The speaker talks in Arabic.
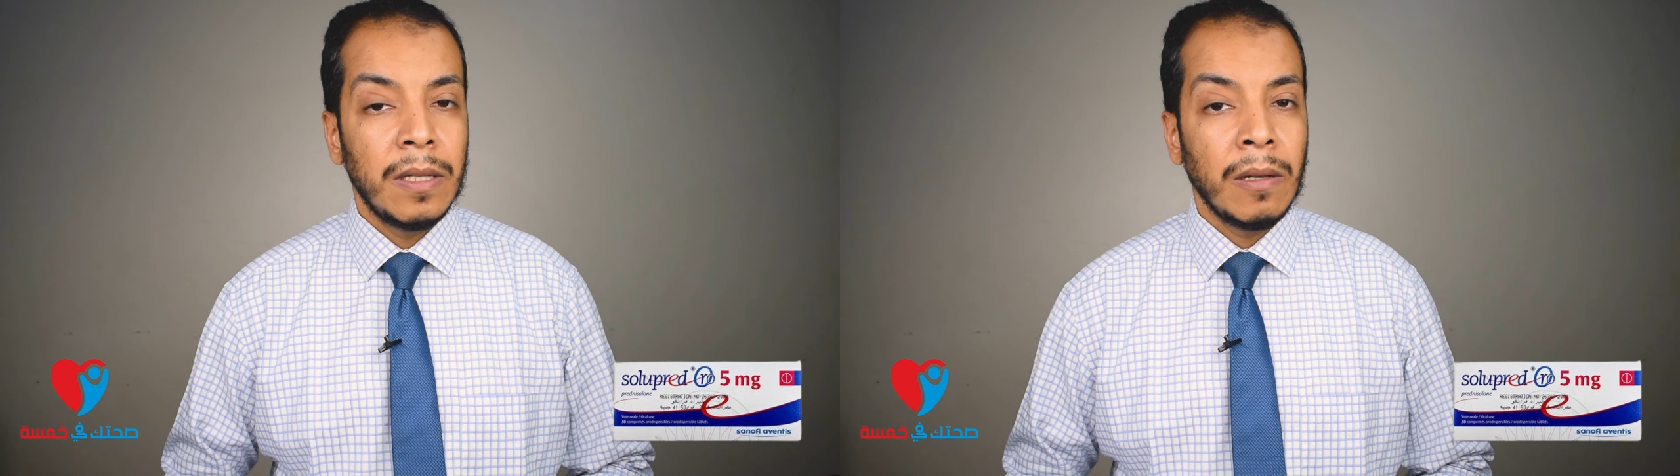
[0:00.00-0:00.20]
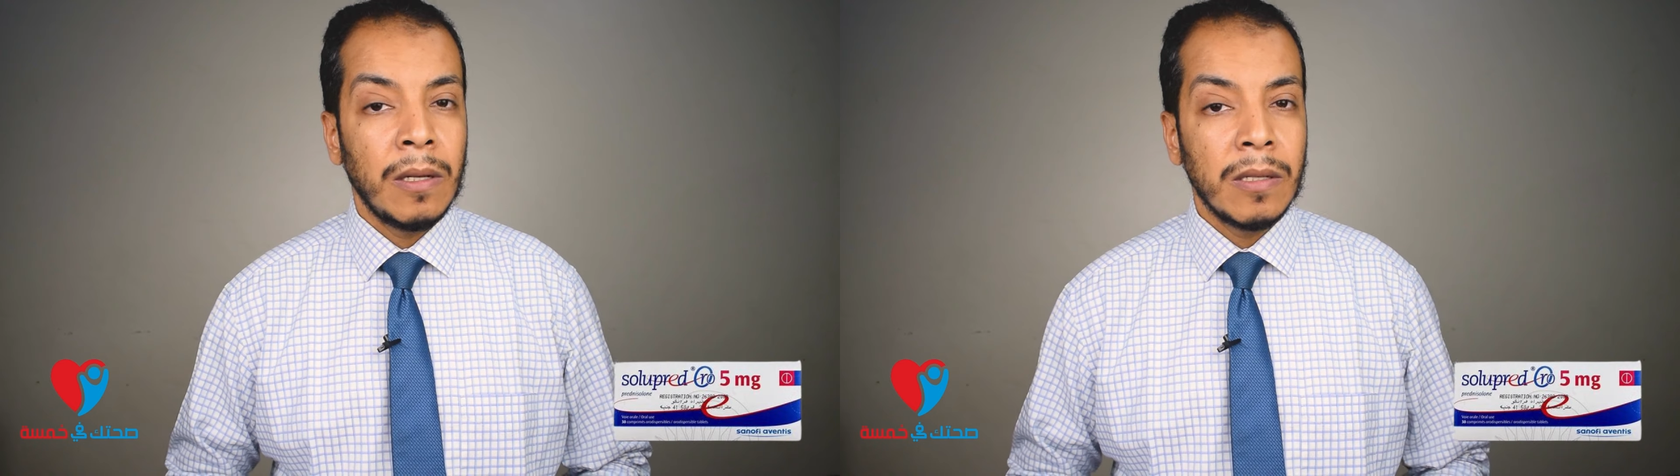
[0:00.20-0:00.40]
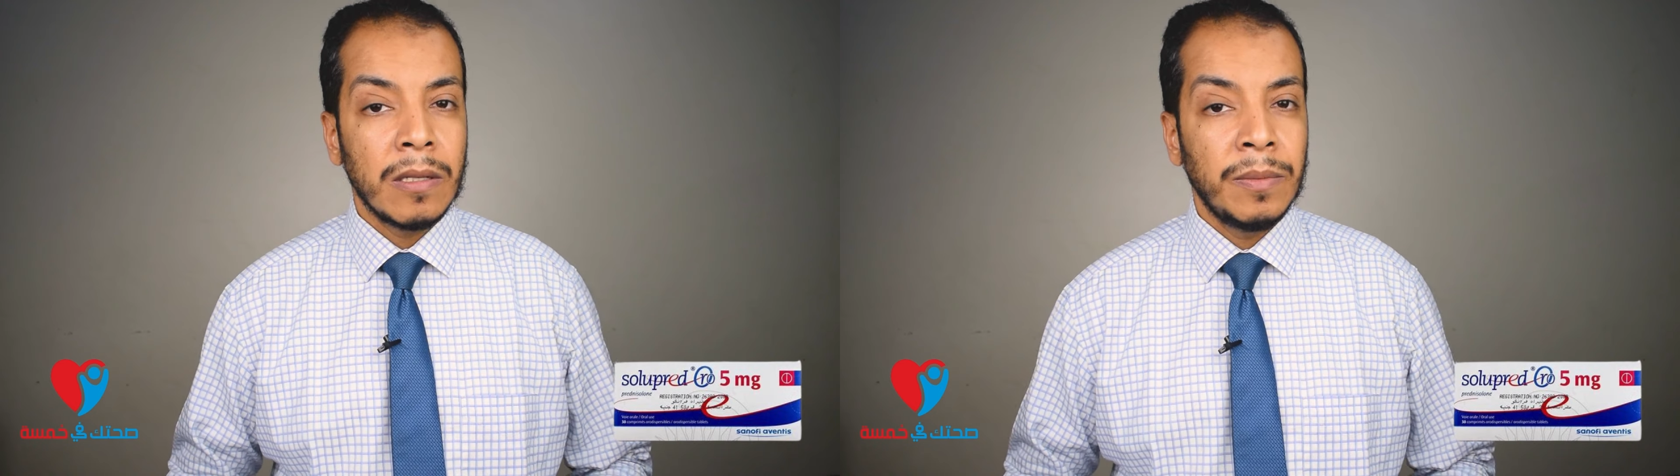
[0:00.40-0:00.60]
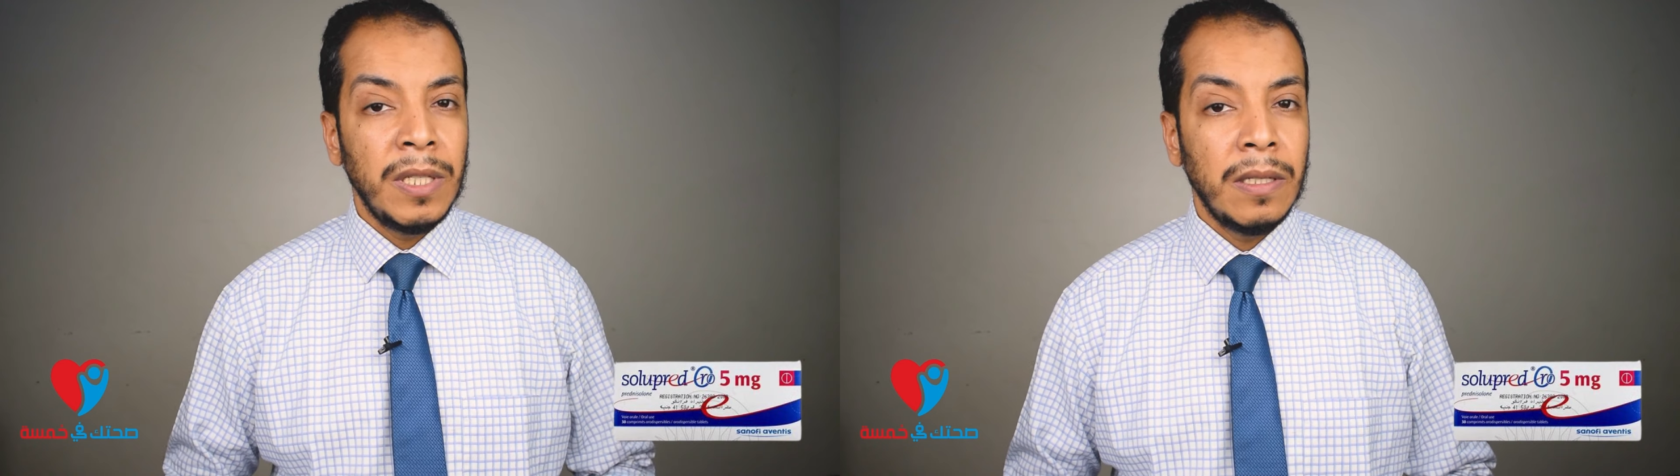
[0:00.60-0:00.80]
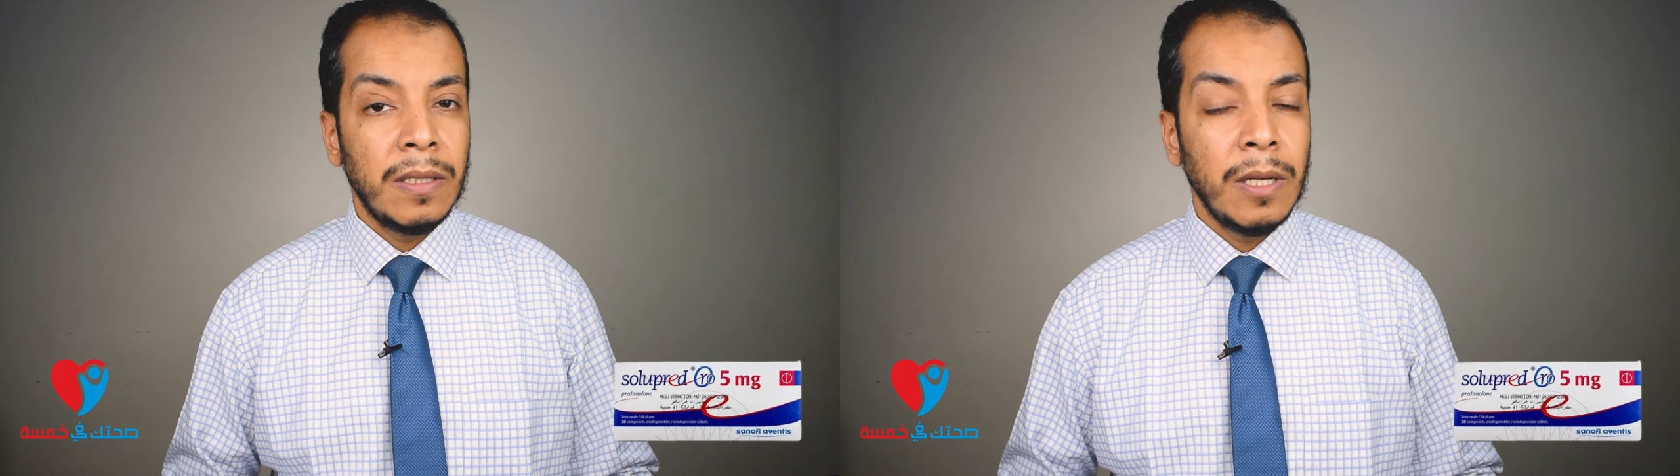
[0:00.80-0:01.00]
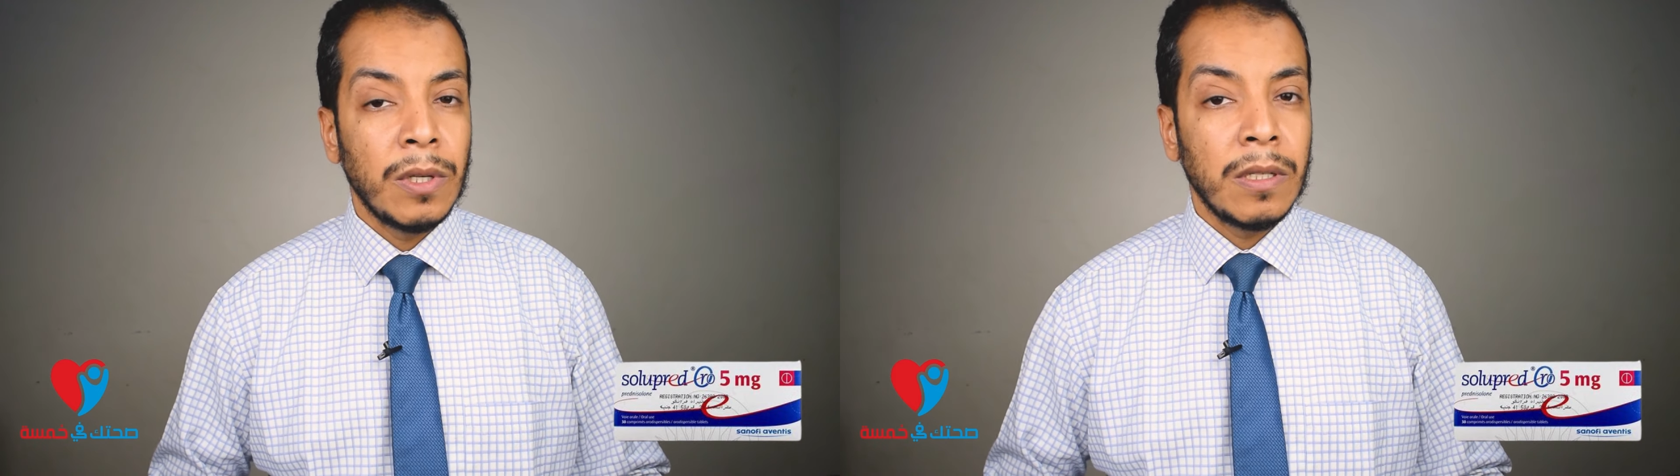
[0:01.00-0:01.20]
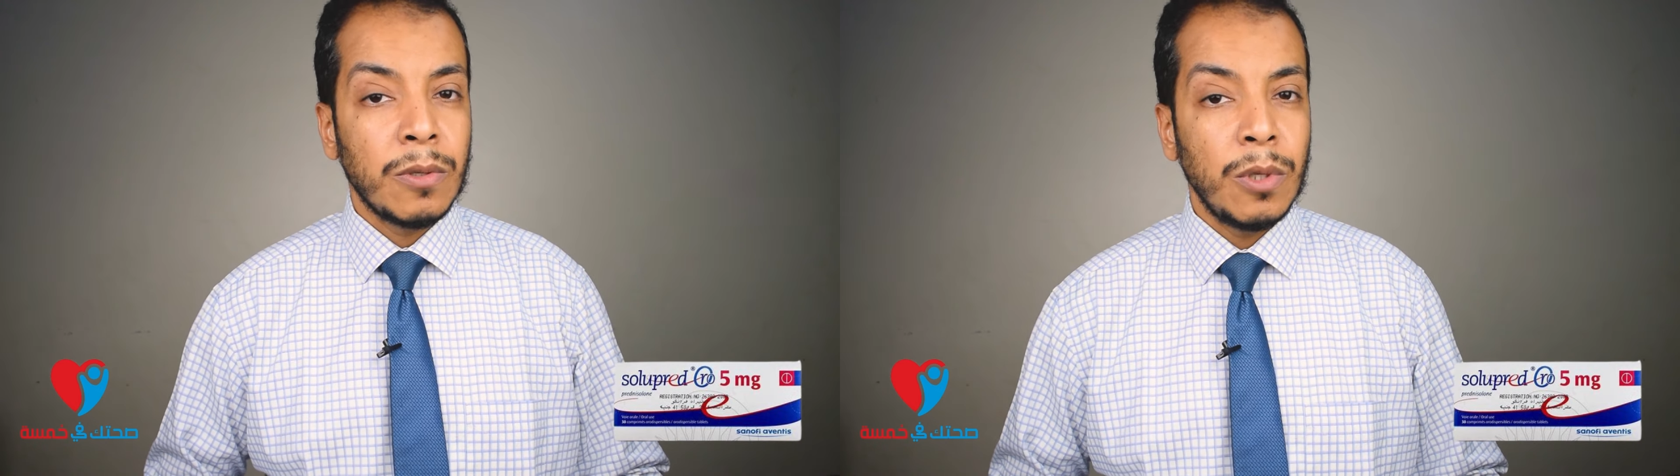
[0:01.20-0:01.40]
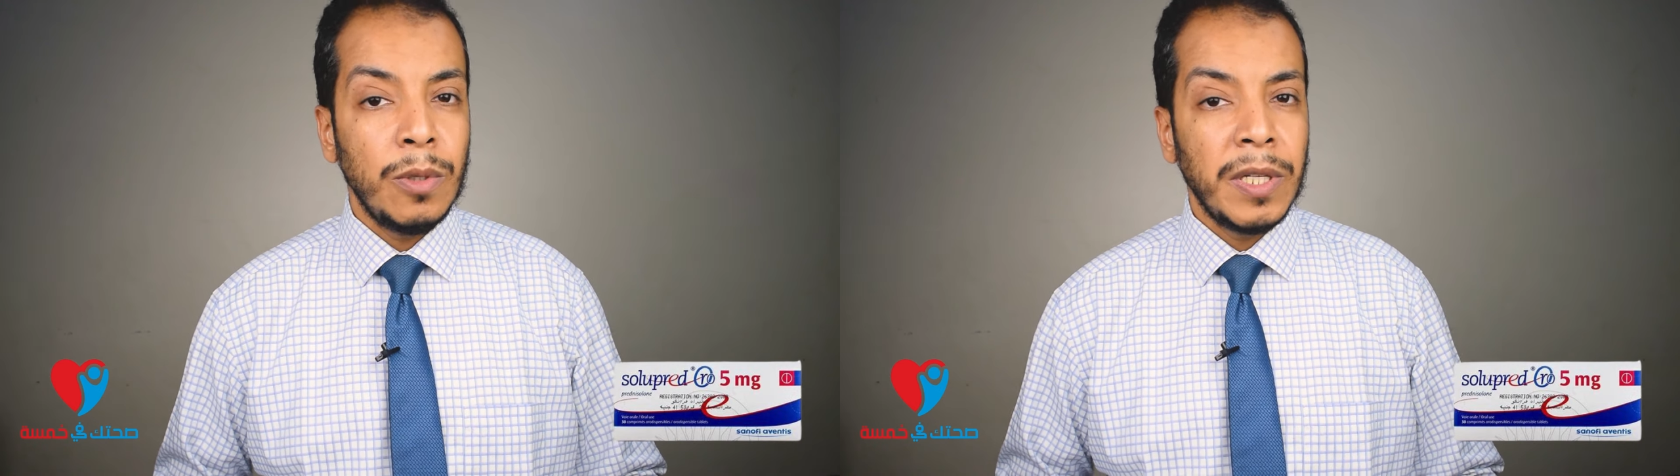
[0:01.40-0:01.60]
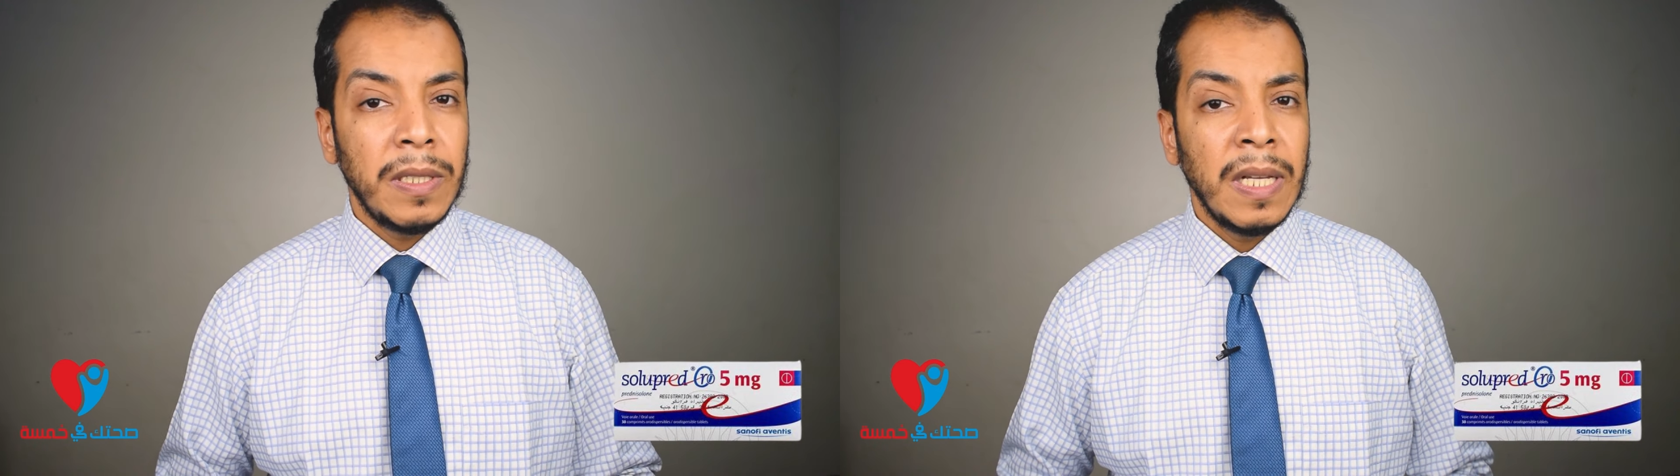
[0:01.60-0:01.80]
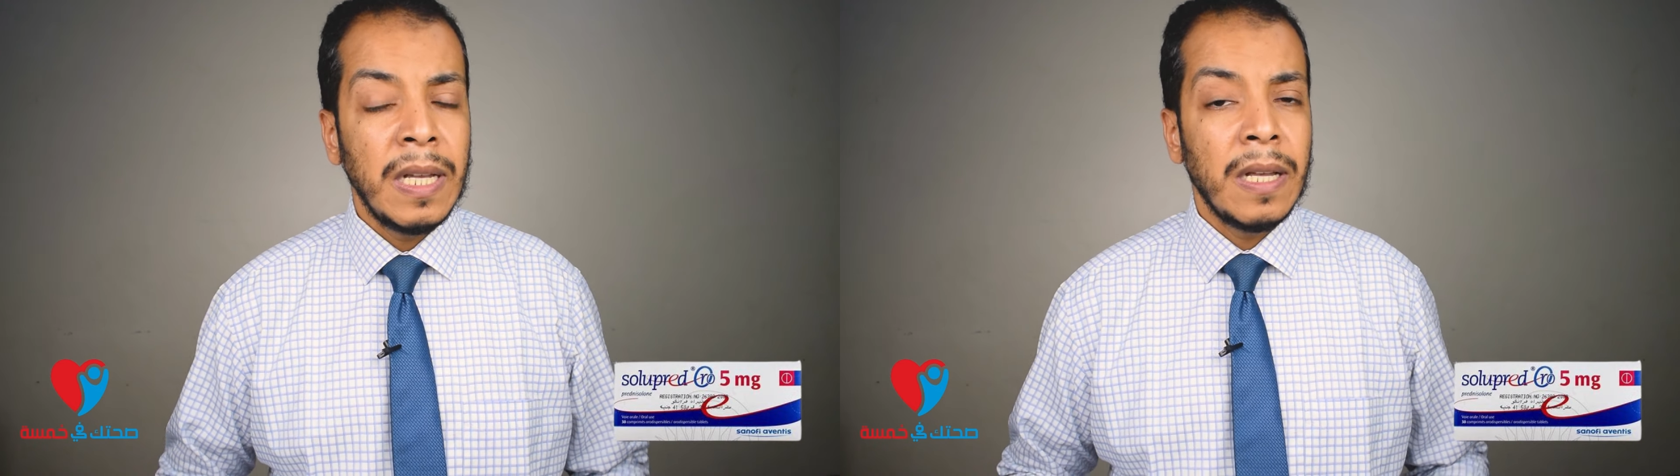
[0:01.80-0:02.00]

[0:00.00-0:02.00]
الخاصة بدواء السوليبريد